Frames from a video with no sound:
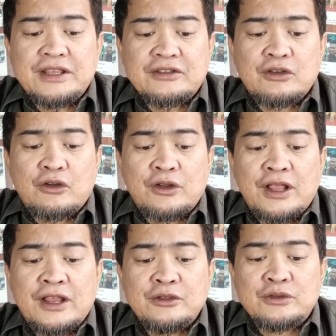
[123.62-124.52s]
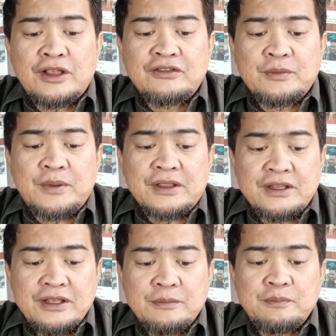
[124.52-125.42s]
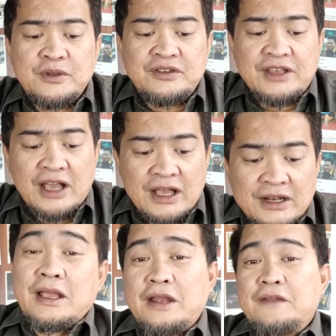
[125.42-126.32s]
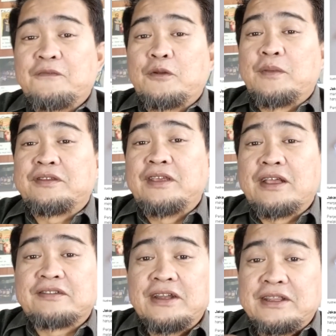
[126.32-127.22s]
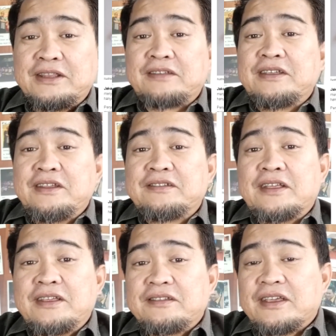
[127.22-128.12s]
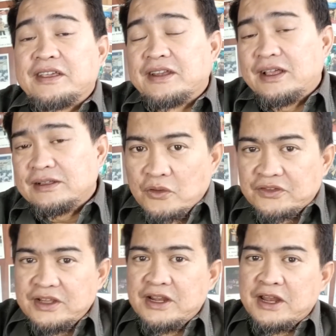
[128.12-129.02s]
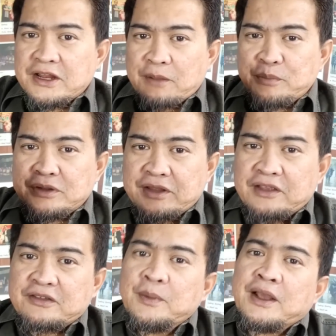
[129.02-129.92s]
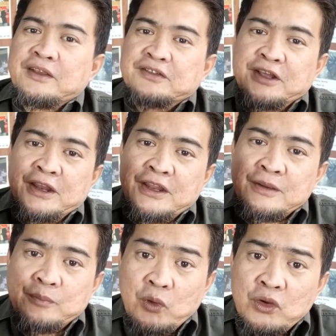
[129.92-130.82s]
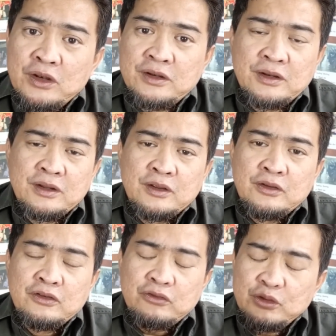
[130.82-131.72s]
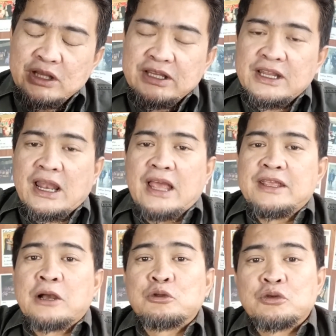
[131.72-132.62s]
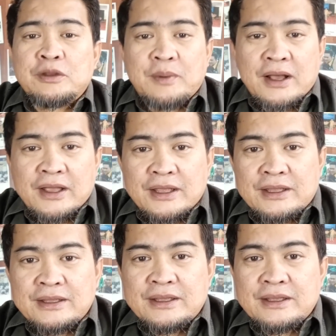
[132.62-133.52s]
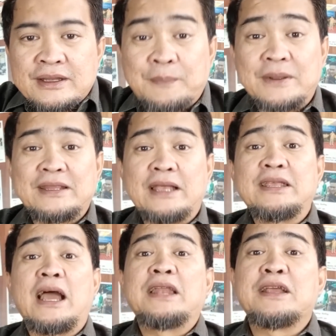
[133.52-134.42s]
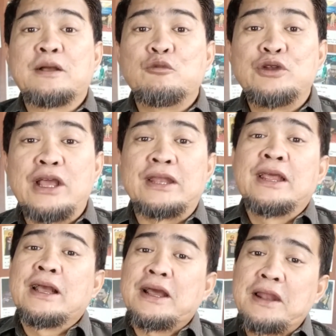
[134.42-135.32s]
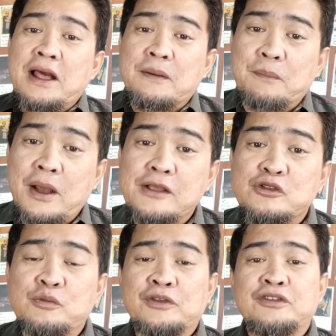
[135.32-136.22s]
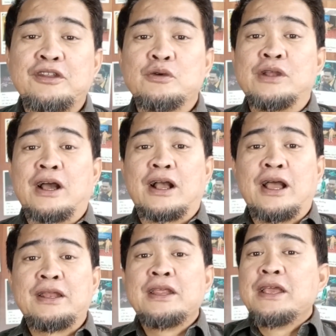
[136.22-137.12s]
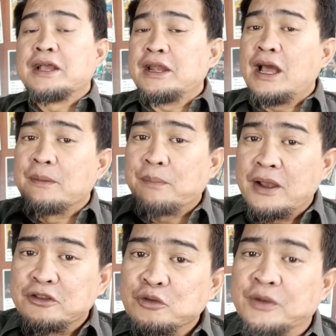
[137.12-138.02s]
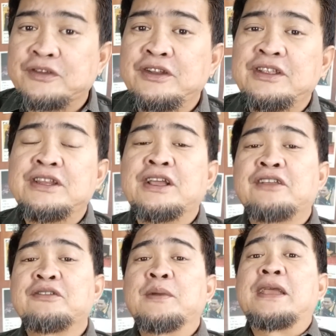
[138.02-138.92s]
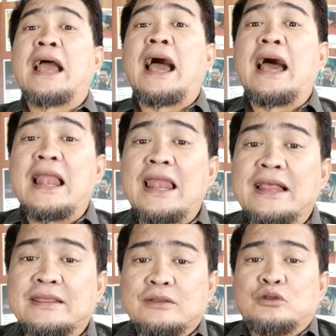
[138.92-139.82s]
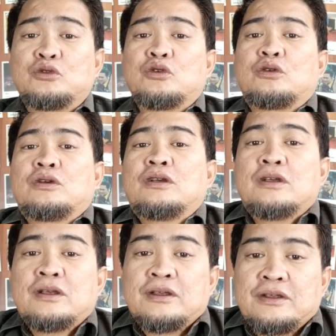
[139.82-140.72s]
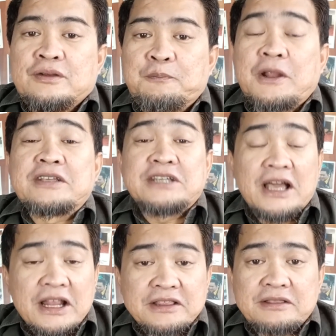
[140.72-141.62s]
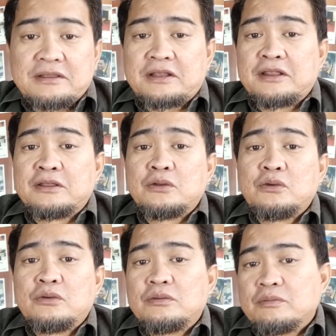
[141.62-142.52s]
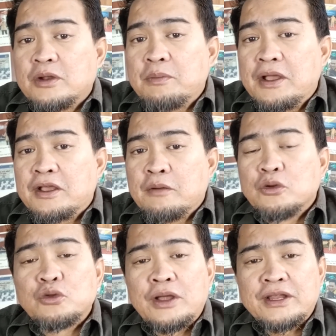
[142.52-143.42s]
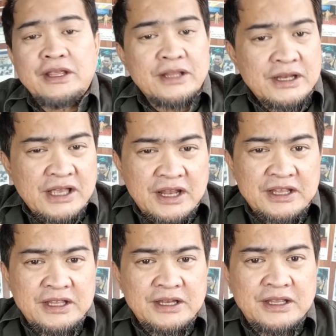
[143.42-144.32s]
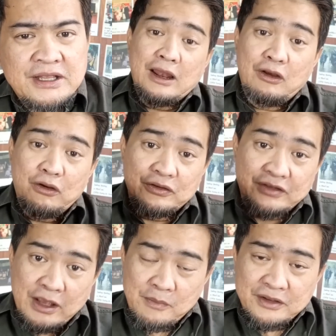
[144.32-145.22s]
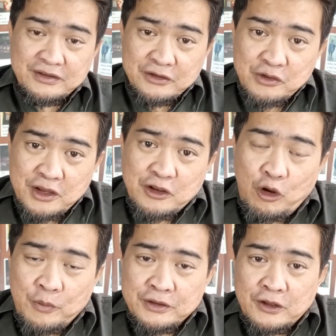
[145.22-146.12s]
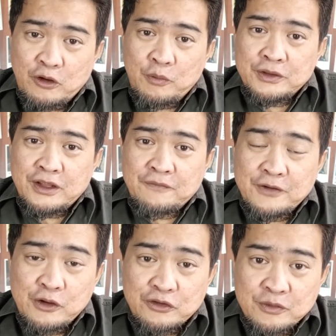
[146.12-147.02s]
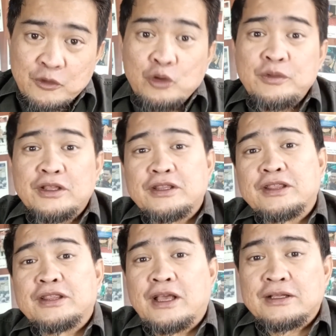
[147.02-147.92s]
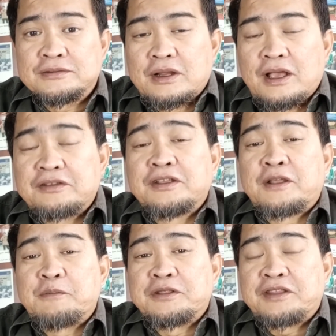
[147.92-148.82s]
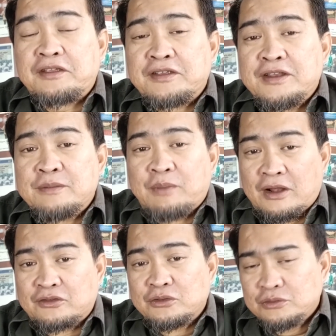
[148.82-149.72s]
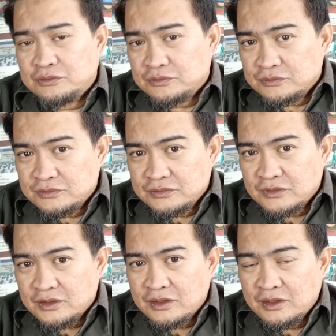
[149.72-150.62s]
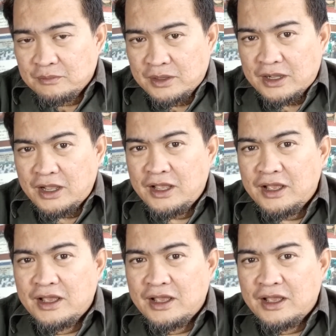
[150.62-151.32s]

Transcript: tes corona lanjutan seperti PCR. Dengan informasi yang selintas ini saja saya kira fungsi dari rapid test sebagai screening pun sudah tidak layak untuk dipakai. Nah pertanyaannya kemudian, kenapa itu masih digunakan? Kenapa itu masih dijadikan sebagai alat untuk prasyarat tertentu berbagai kebutuhan kita di hari ini. Kalau saya baca juga di komentar-komentar video sebelumnya tentang hasil rapid test ini palsu, maka